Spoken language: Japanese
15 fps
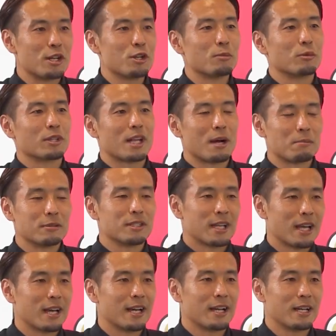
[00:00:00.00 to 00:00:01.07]
龍も多分
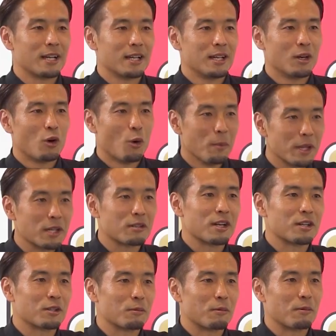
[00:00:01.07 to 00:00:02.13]
ね褒めてくれ
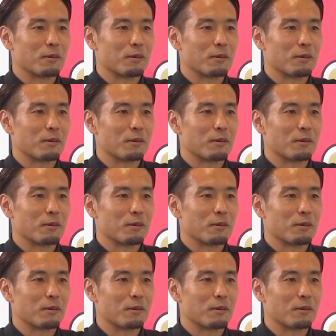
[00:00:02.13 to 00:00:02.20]
ると思